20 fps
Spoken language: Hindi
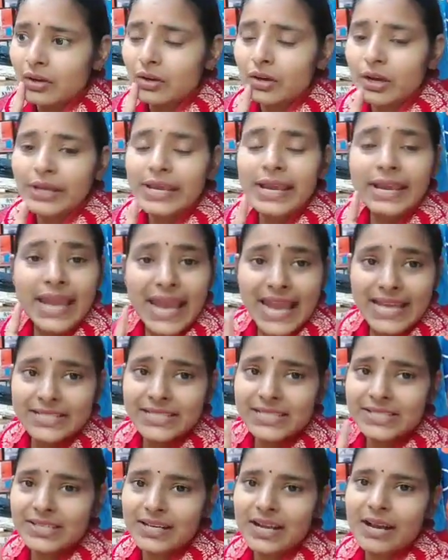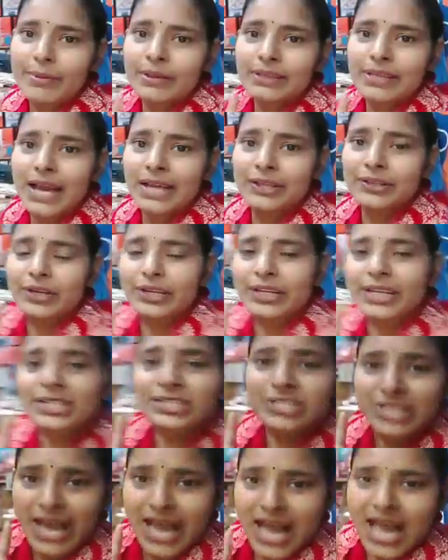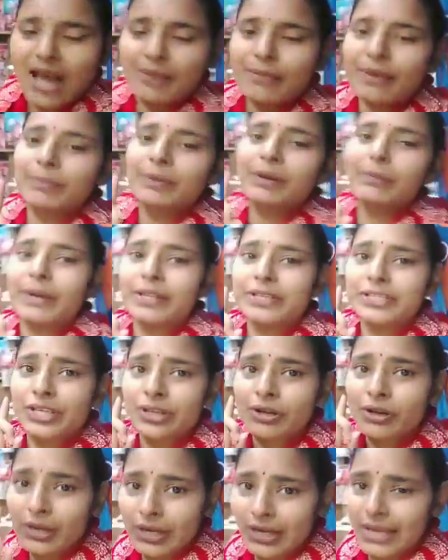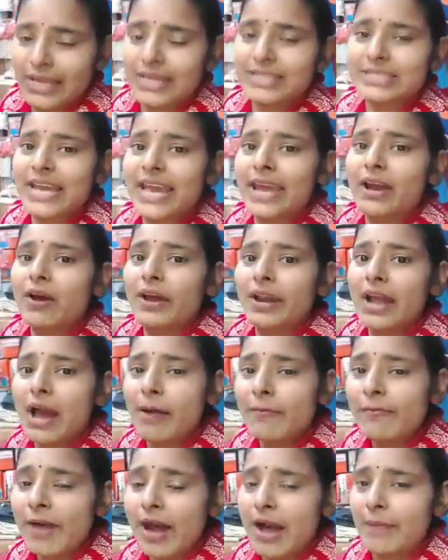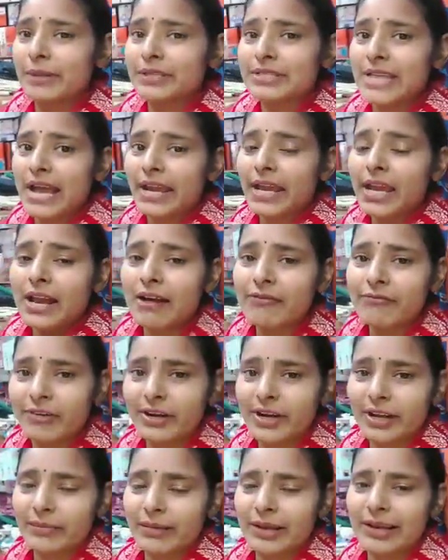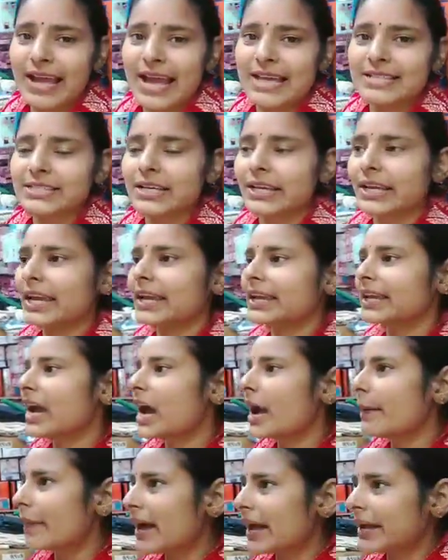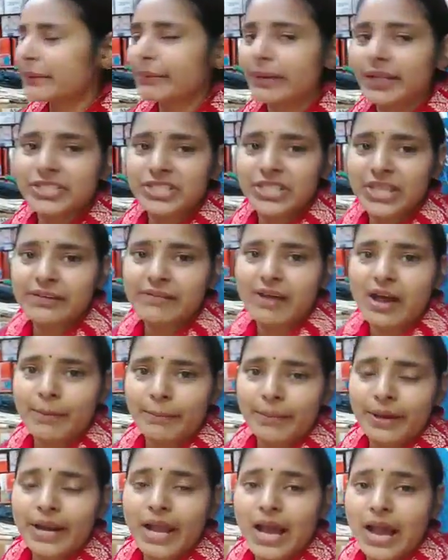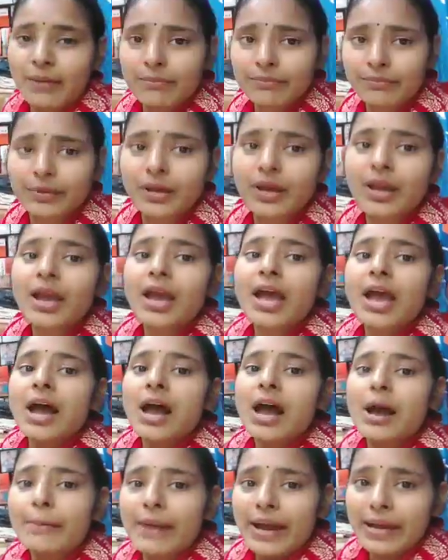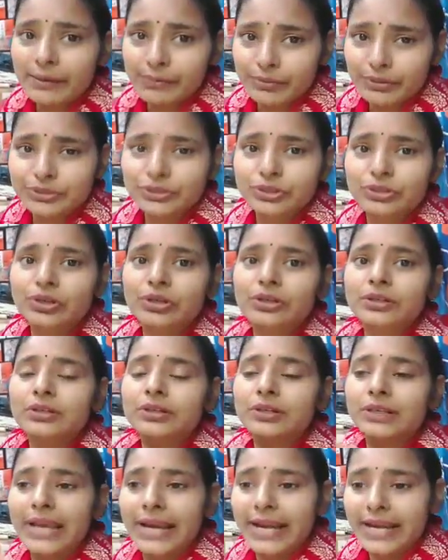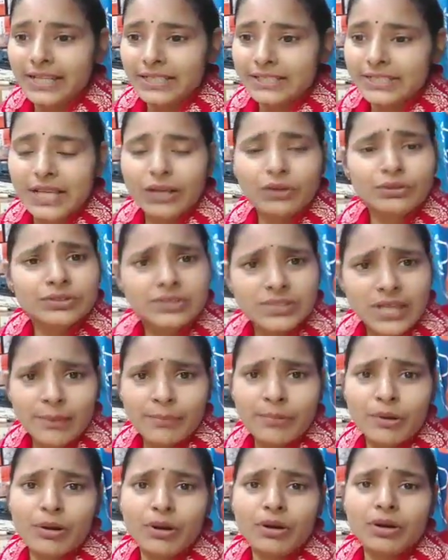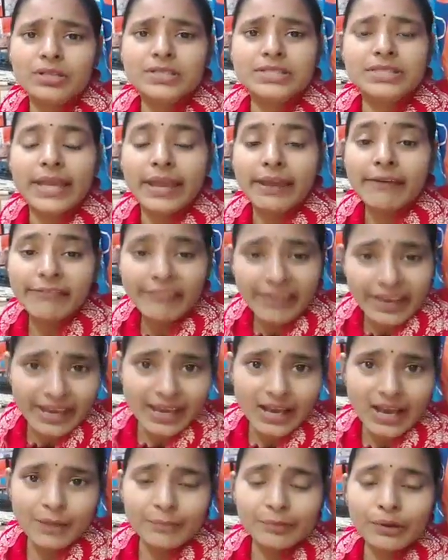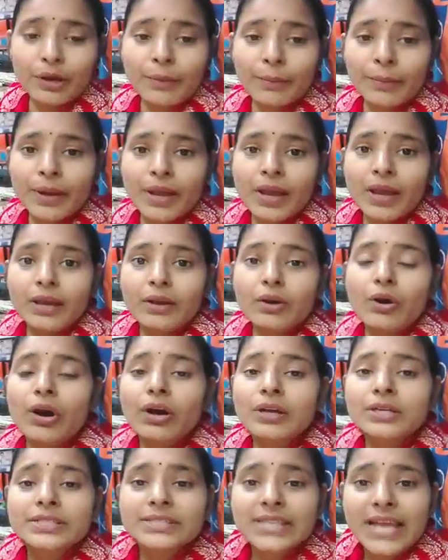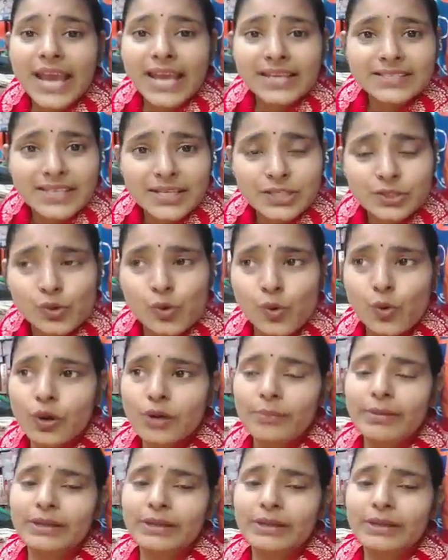कोई एक ऐसी जगह बता दो कि जहाँ हम अपनी बच्ची को ले जाएं और हम वहाँ पे जाके कंफर्टेबल रह सके कि हमारी बच्ची वहाँ पर हम हमारे बुजुर्ग लेडीज सब लोग सेफ हैं हम लोग कोई सा ऐसा स्कूल